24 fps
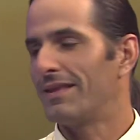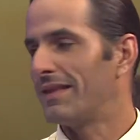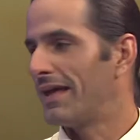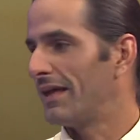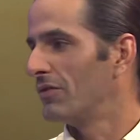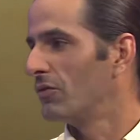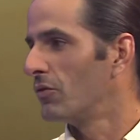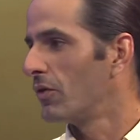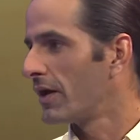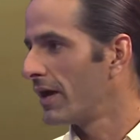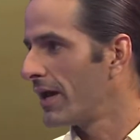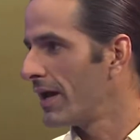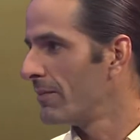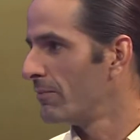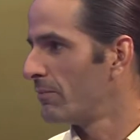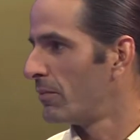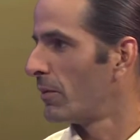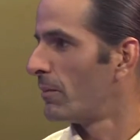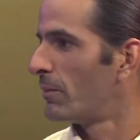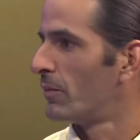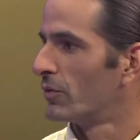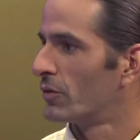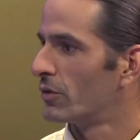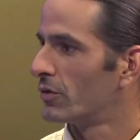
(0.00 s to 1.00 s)
Dando
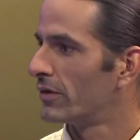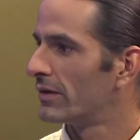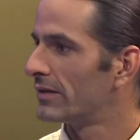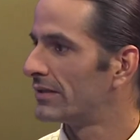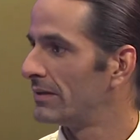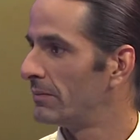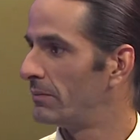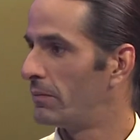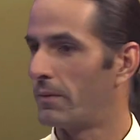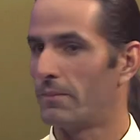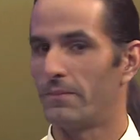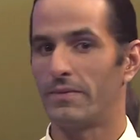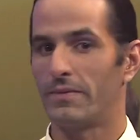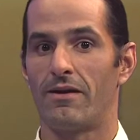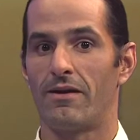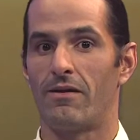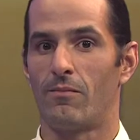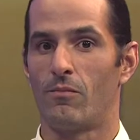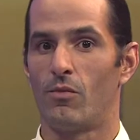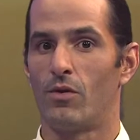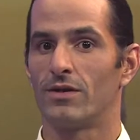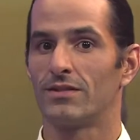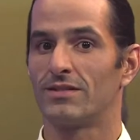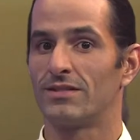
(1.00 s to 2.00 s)
ejemplo, pues uno decir, pues
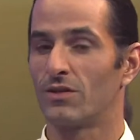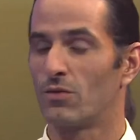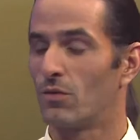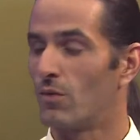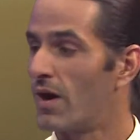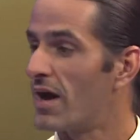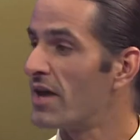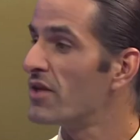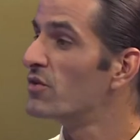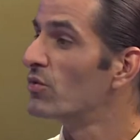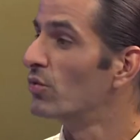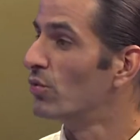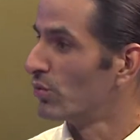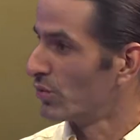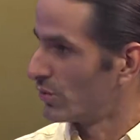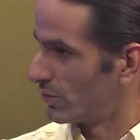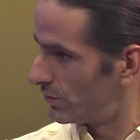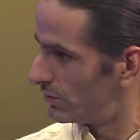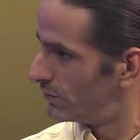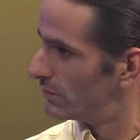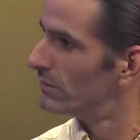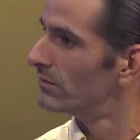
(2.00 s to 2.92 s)
vamos a hacer un ayuno.